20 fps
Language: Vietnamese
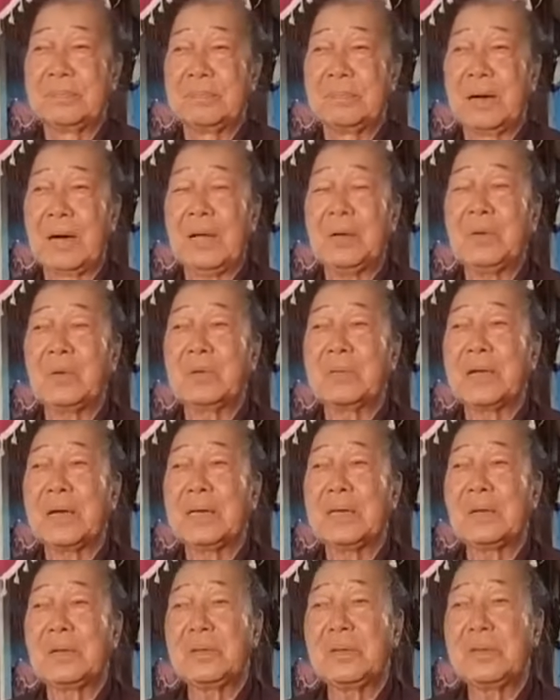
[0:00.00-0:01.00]
mà cái cuộc
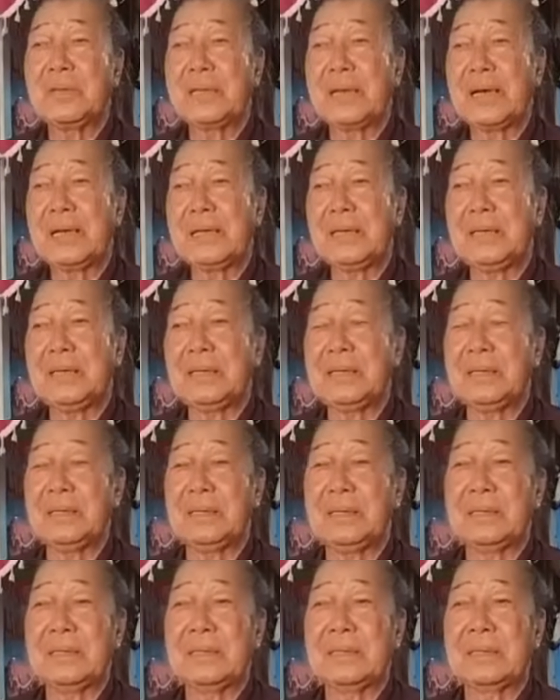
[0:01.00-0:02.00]
thay đổi tới đây đó
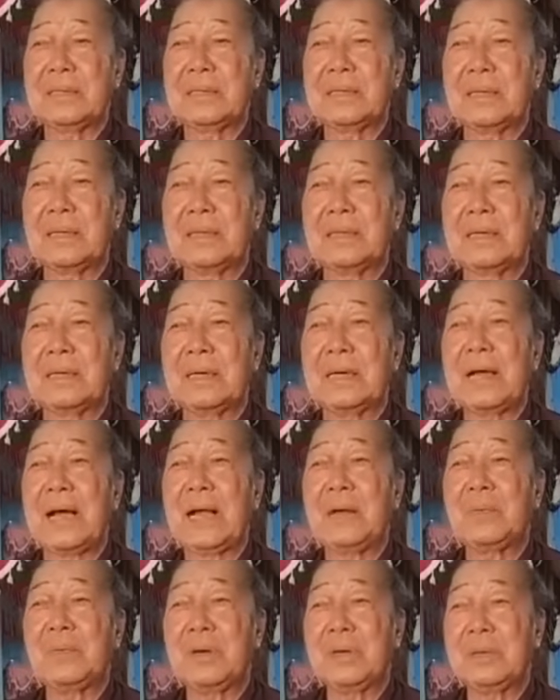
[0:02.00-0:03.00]
thì từ cái
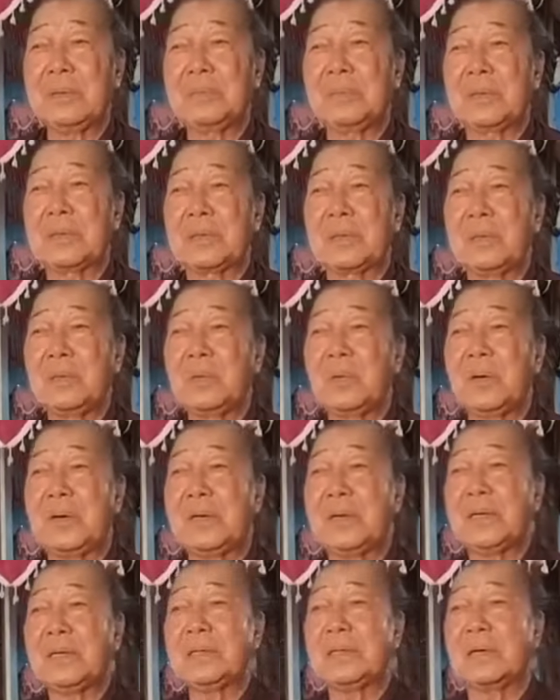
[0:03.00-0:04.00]
hạ nguyên mà chuyển
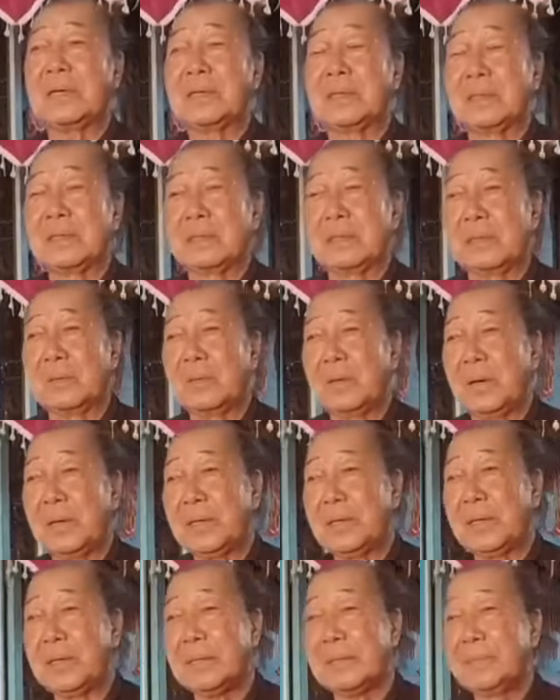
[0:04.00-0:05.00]
qua đến cái thời thượng
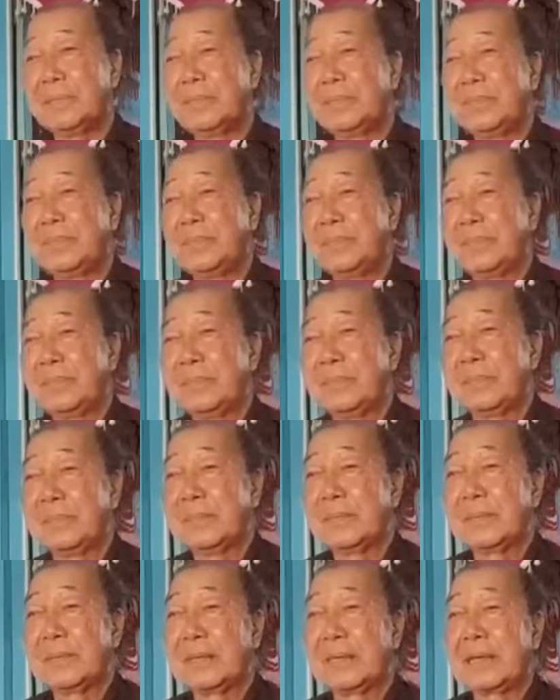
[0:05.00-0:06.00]
nguyên đó
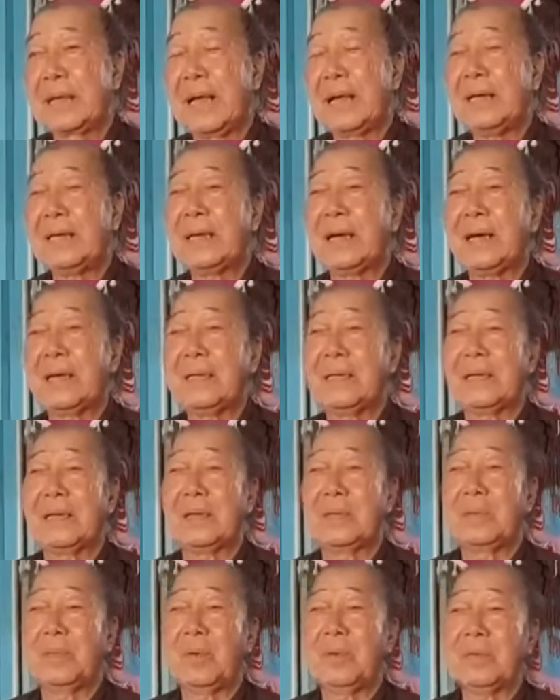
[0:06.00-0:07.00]
thì trái lại là,
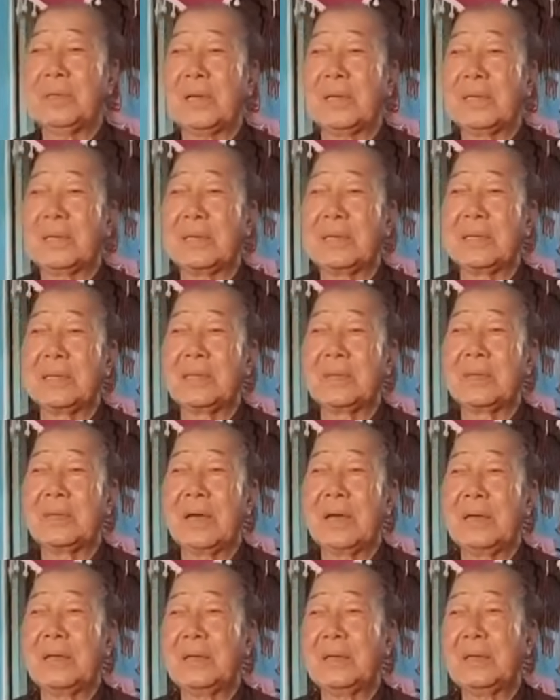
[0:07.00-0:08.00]
là một cái thời kỳ có
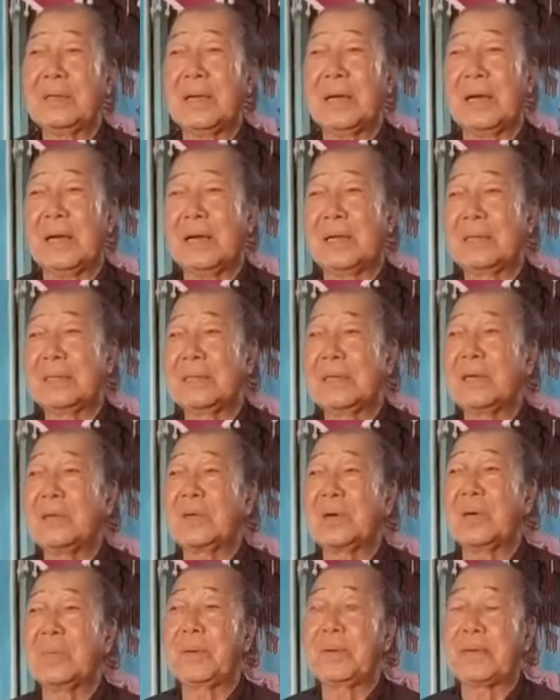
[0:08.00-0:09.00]
thể nói là nhân
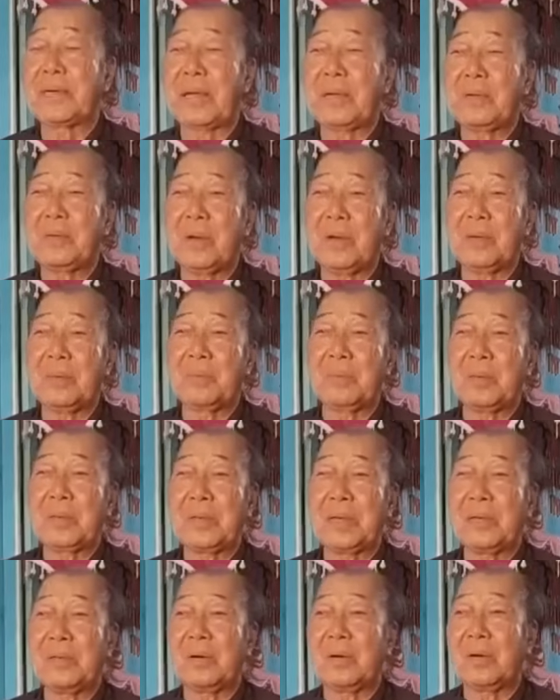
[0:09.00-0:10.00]
loại phải trải qua một
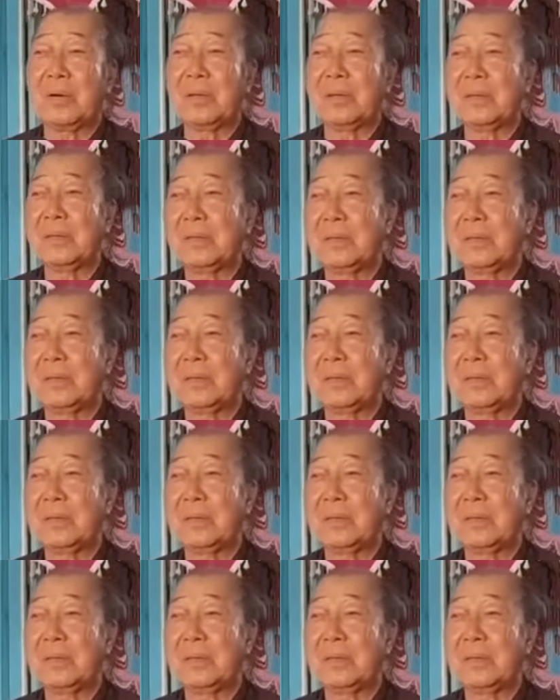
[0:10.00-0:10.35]
giai đoạn